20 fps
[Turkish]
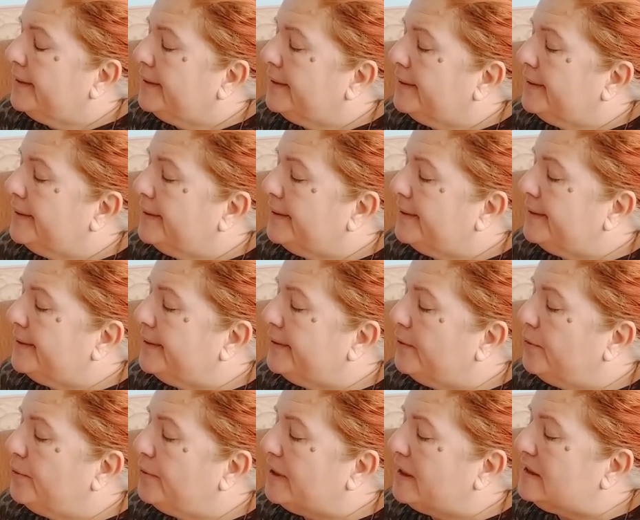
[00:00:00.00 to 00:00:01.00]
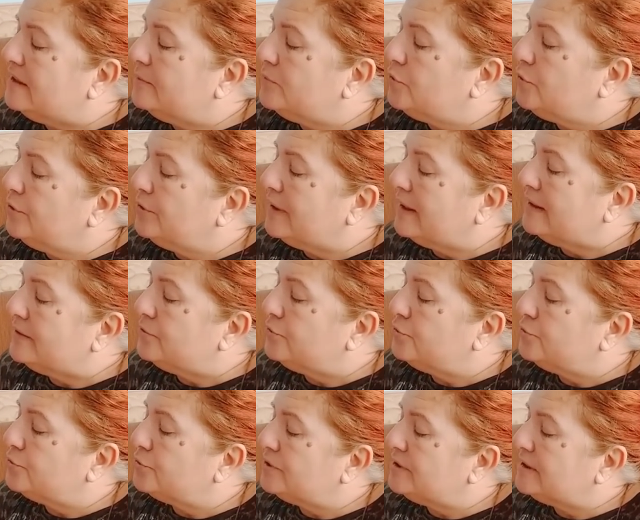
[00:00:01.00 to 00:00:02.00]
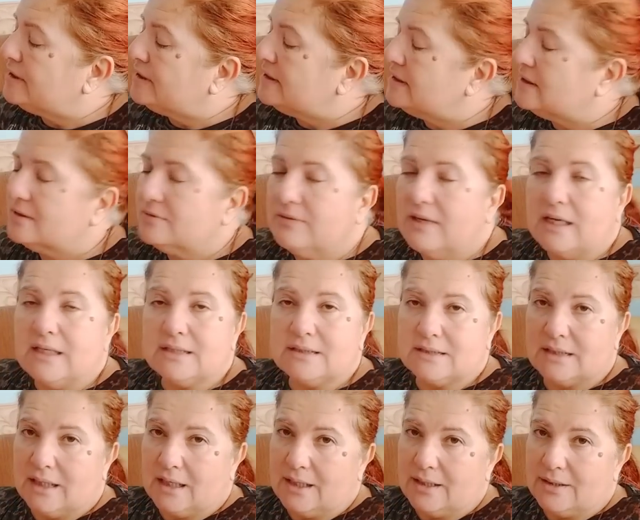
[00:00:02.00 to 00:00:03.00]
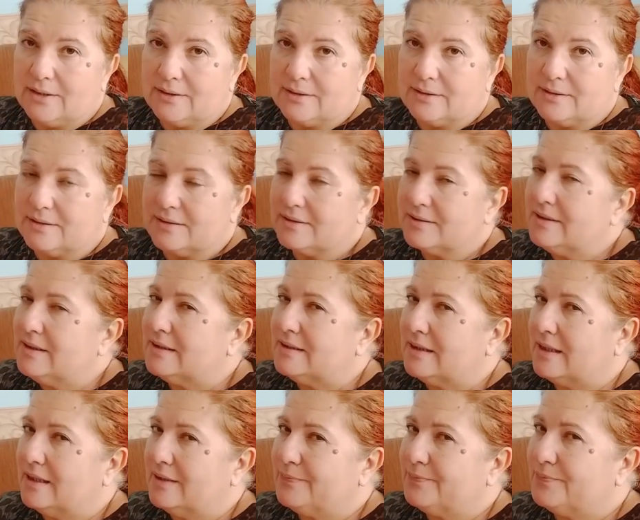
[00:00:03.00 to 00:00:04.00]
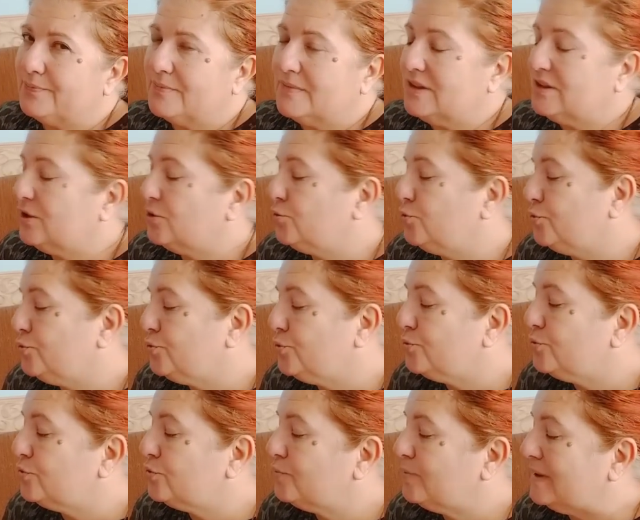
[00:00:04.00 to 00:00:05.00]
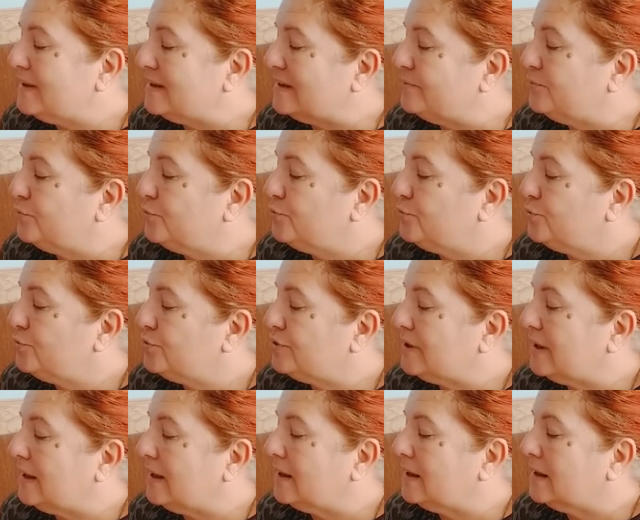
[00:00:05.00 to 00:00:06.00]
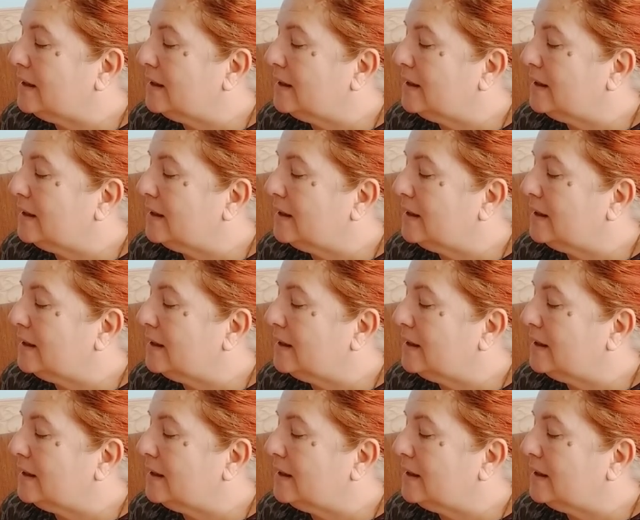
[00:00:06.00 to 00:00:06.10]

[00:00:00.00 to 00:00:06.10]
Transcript: Eh, öğrenim gören çocuklarınız varsa ya da işte çocuğunuz balık burcuysa